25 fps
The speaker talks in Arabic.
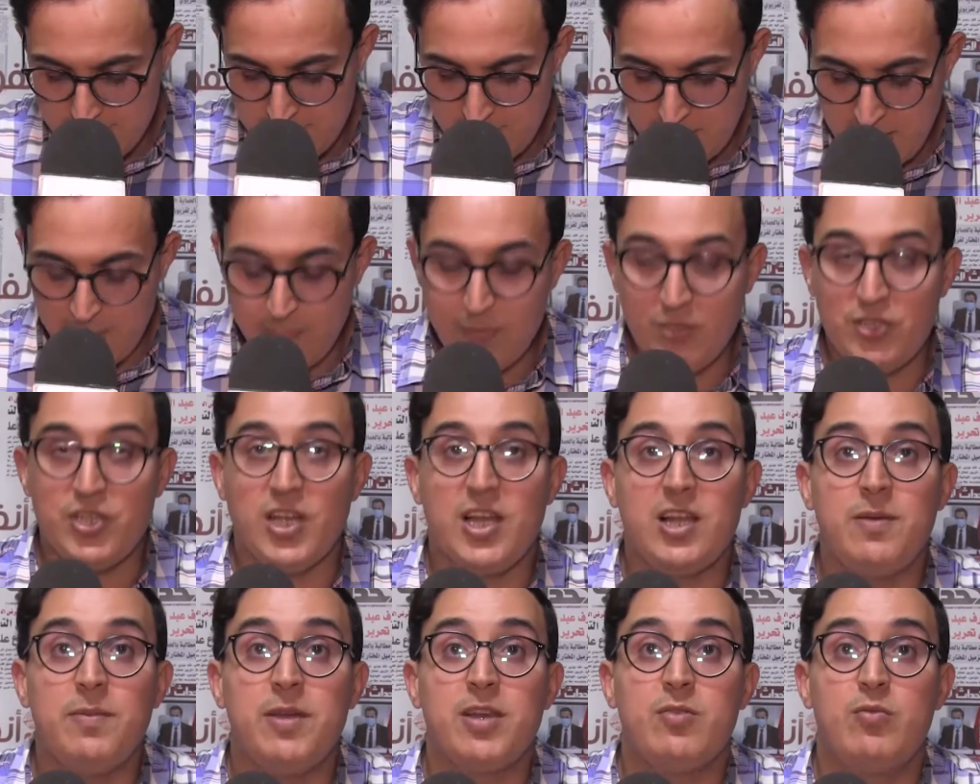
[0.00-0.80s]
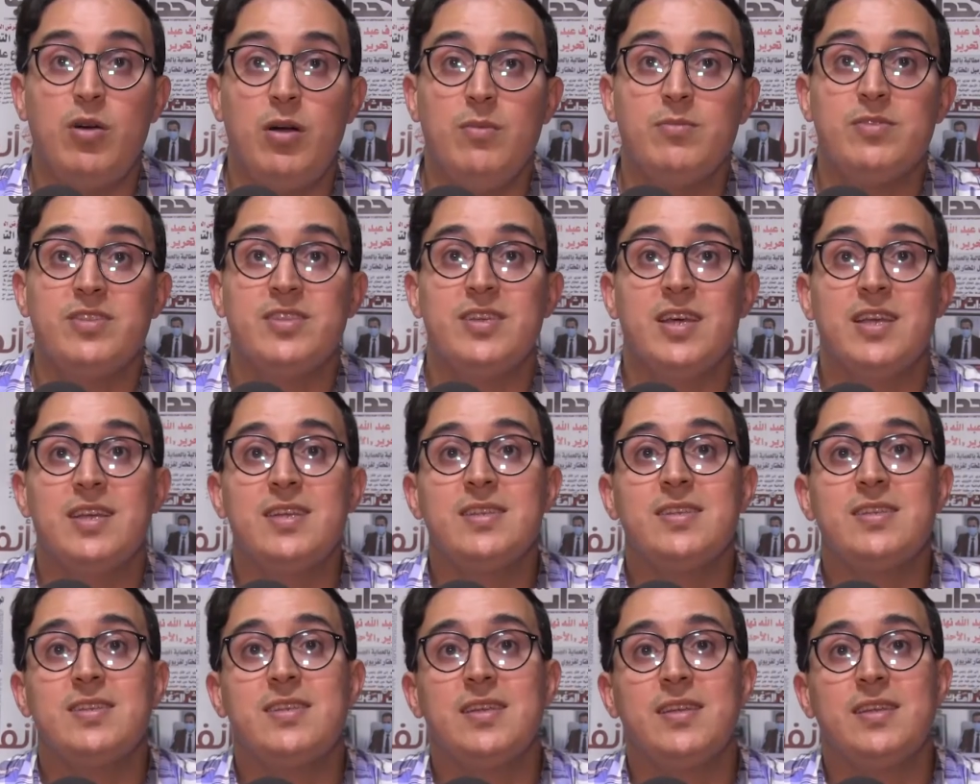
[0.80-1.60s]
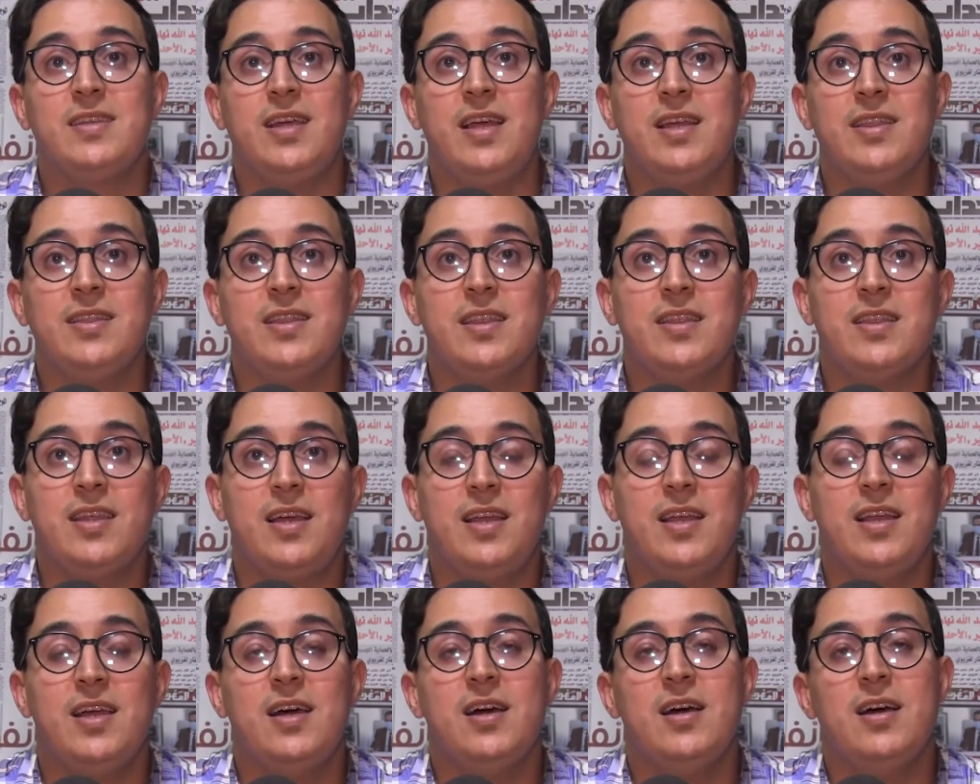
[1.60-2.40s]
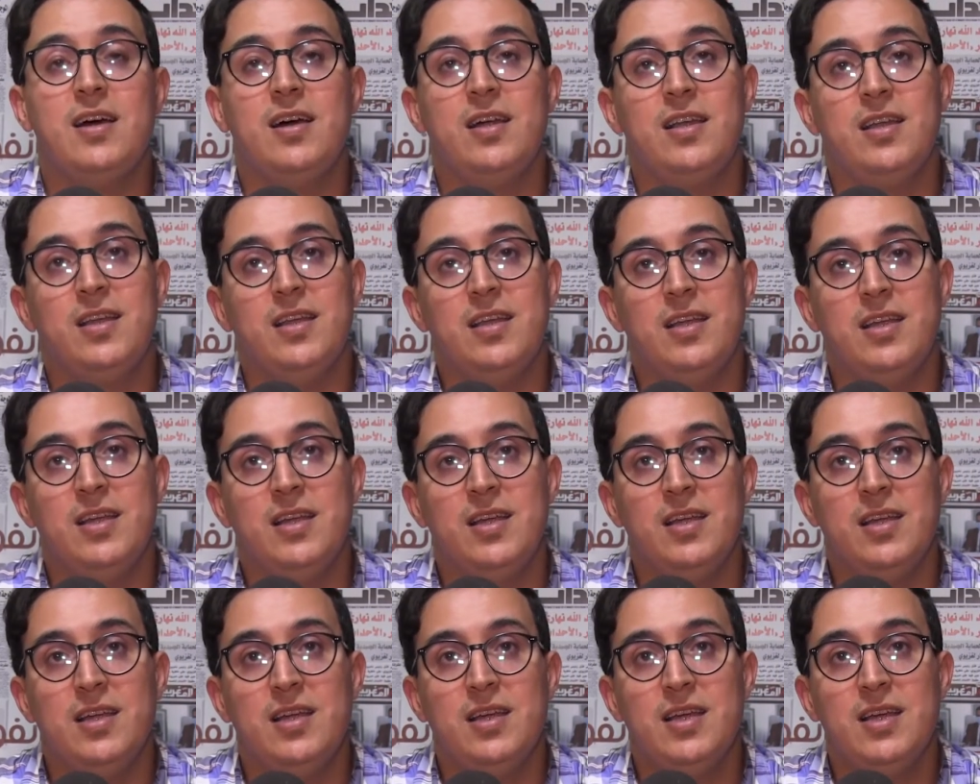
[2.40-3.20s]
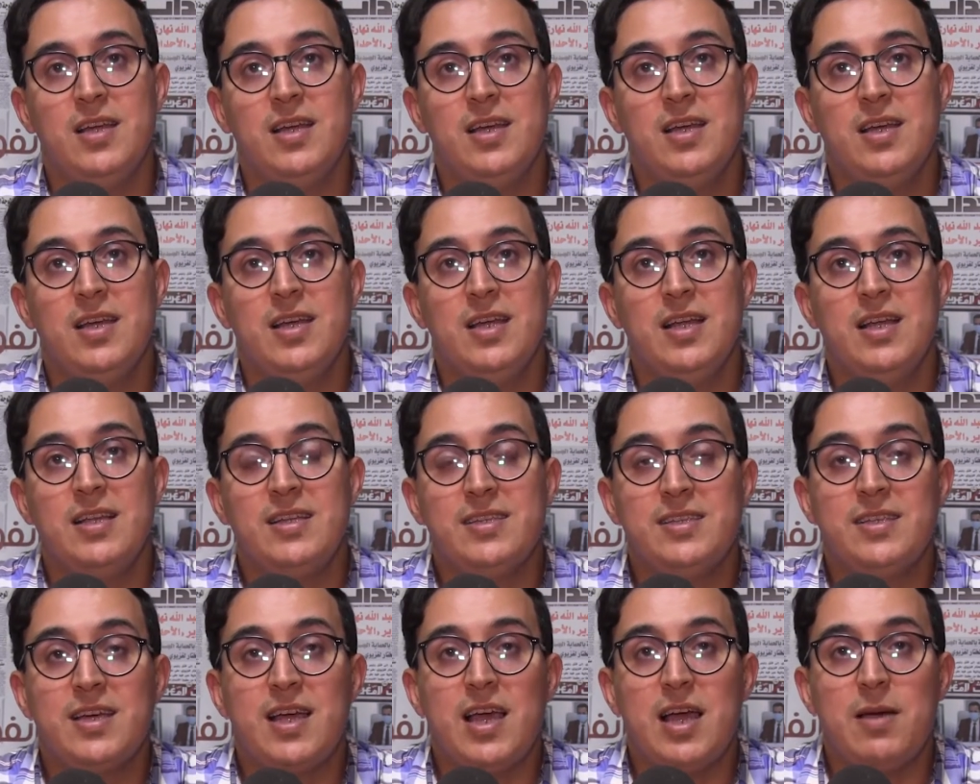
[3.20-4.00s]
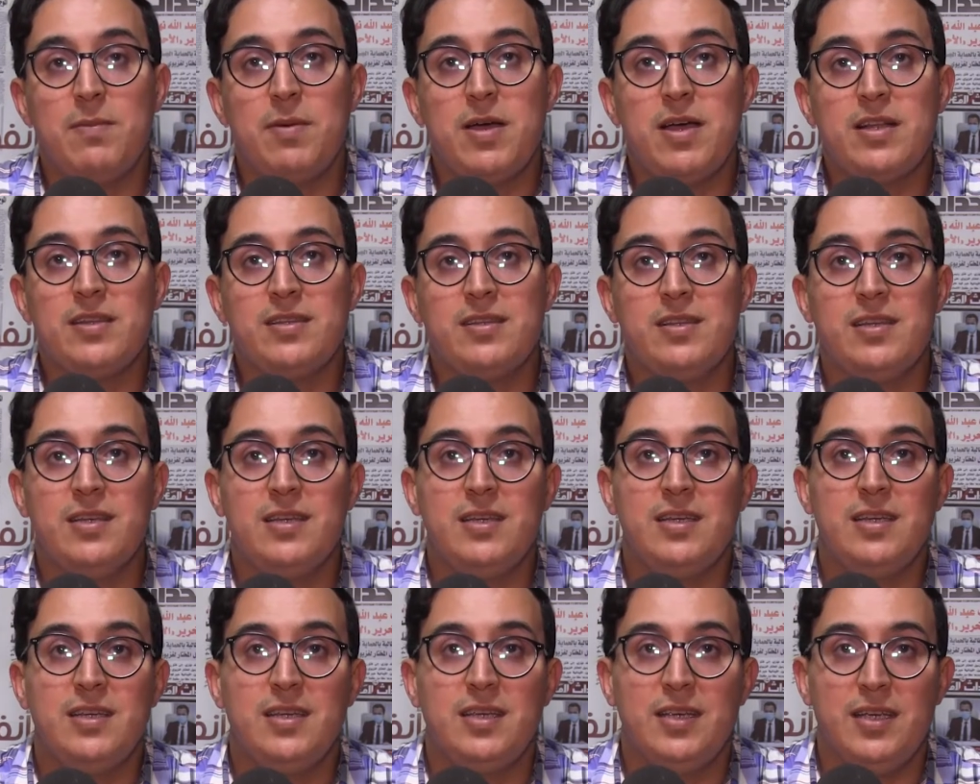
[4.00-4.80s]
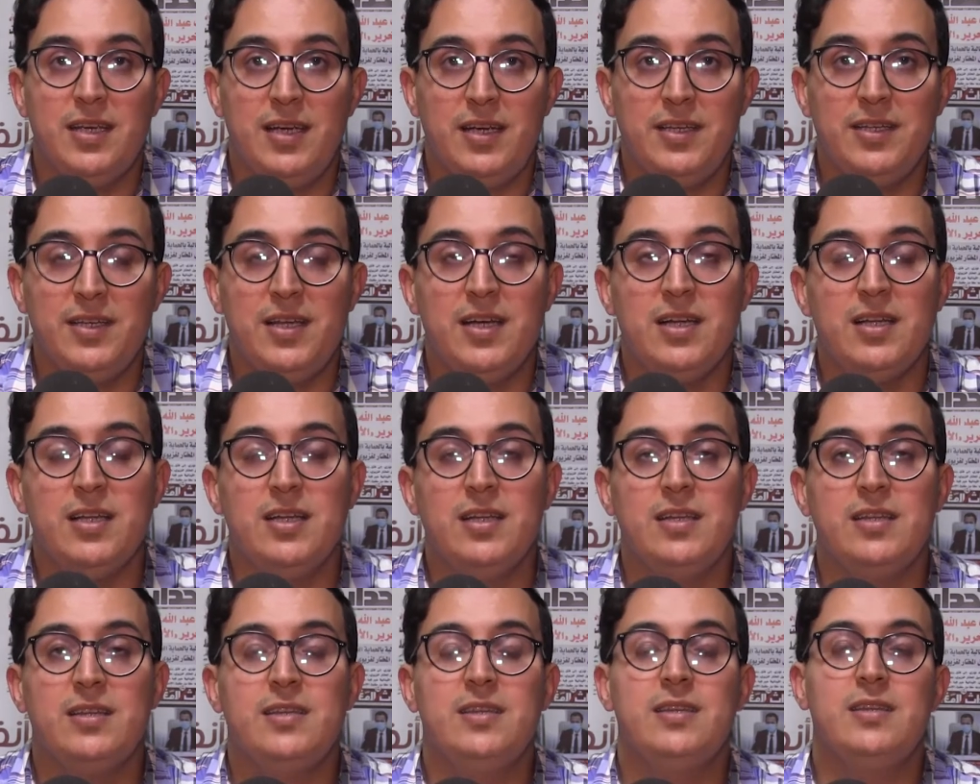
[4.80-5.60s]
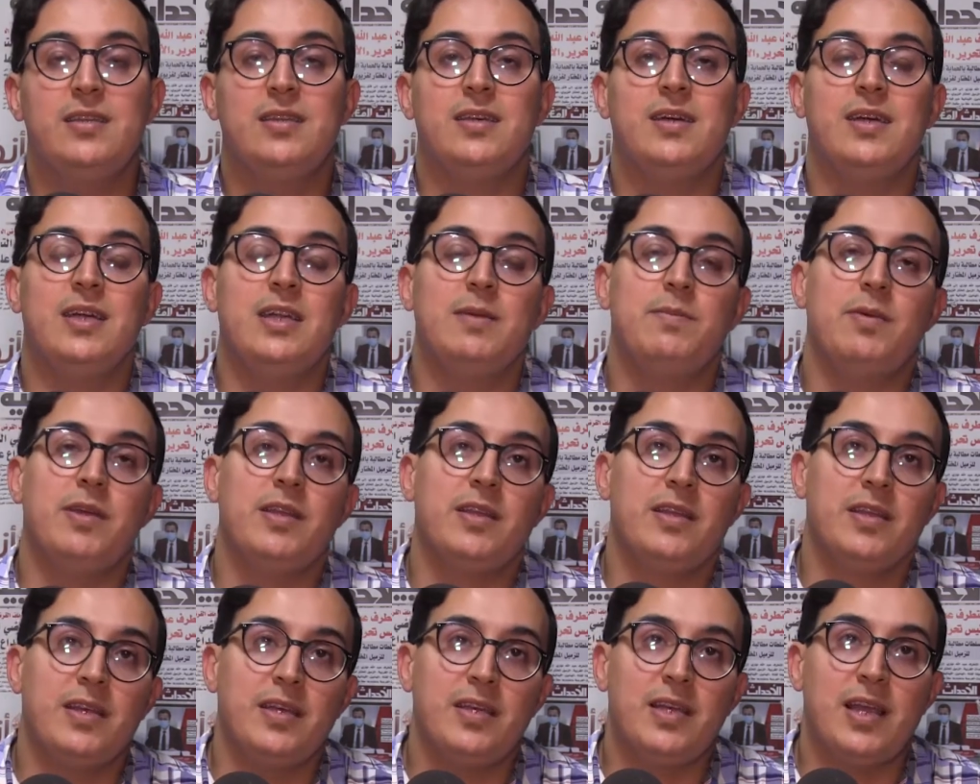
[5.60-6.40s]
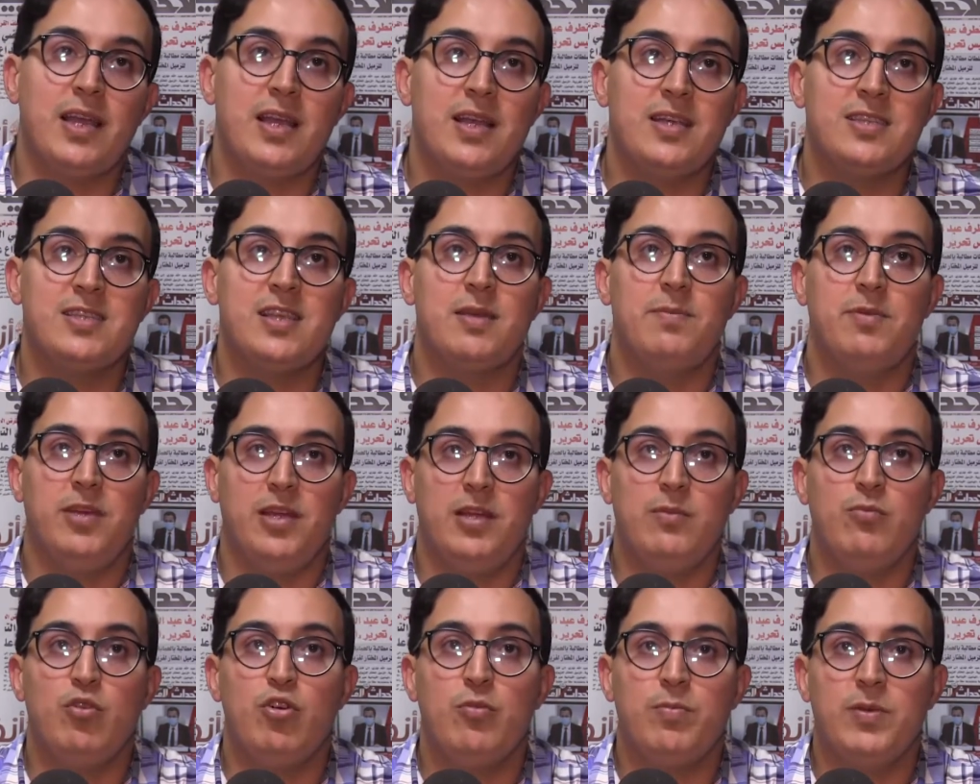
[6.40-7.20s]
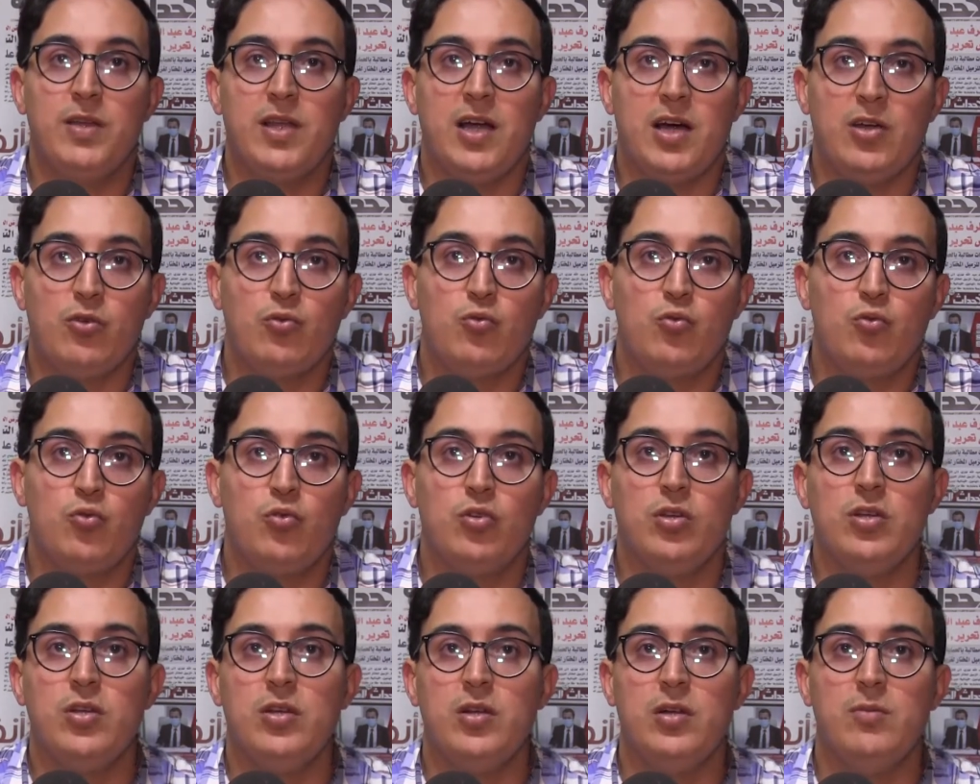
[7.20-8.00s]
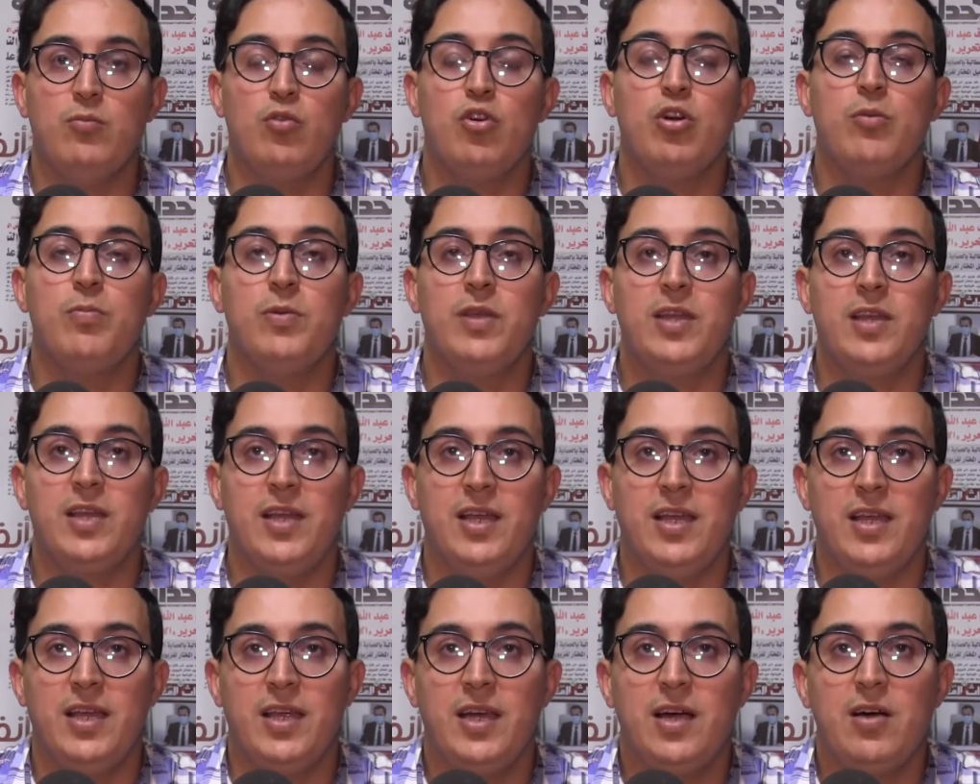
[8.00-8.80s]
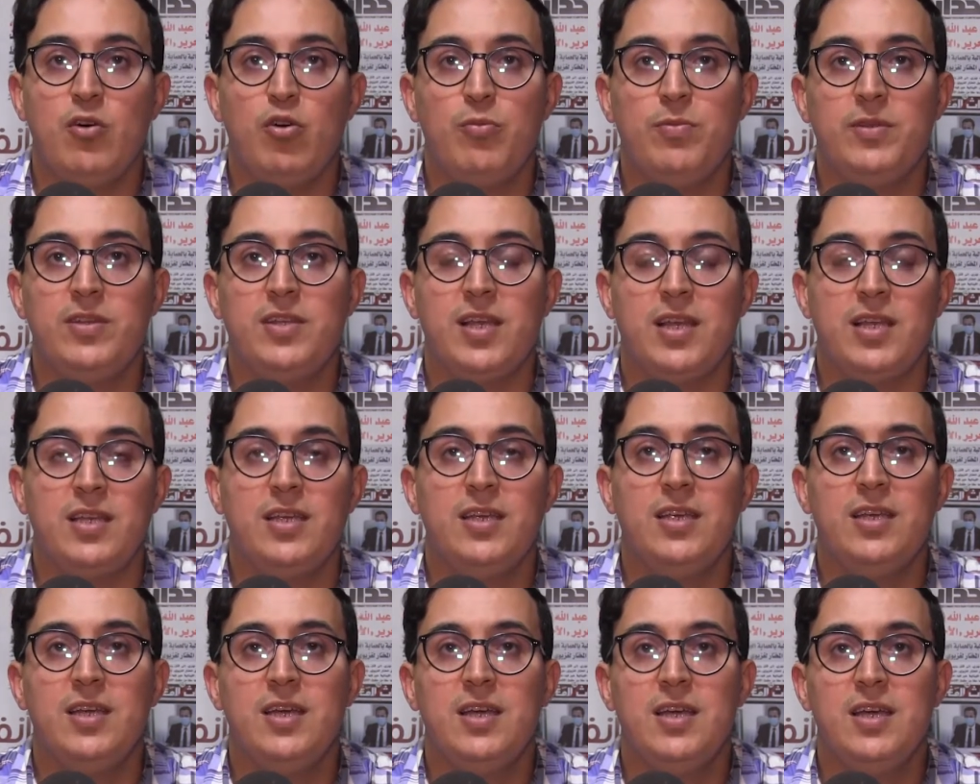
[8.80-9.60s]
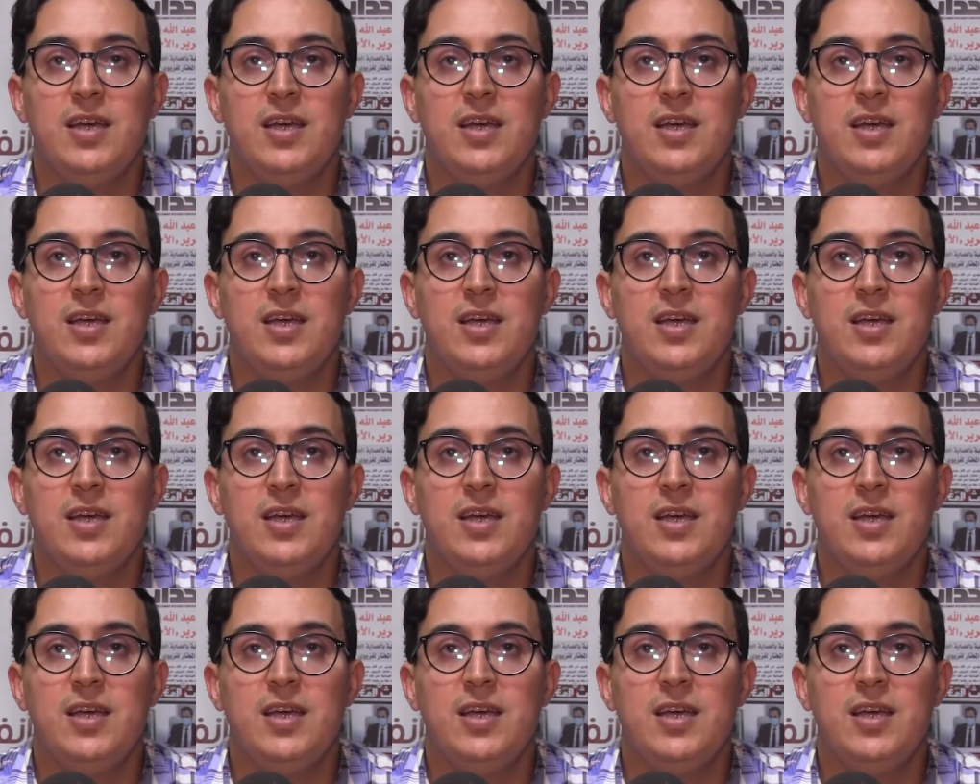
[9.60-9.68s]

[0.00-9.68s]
صاحب الجلاله الملك محمد السادس تحدث على الانتخابات اللي احنا تقريبا خلال الاسابيع المقبله غنكون آه، مقبلين عليها وبالتالي